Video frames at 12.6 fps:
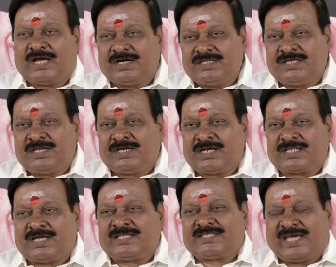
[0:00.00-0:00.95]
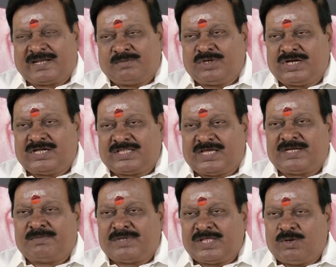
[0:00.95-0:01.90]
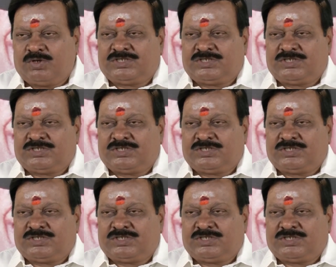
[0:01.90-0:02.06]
தகுதி இருக்கிறதா தரம் இருக்கிறதா என்பதை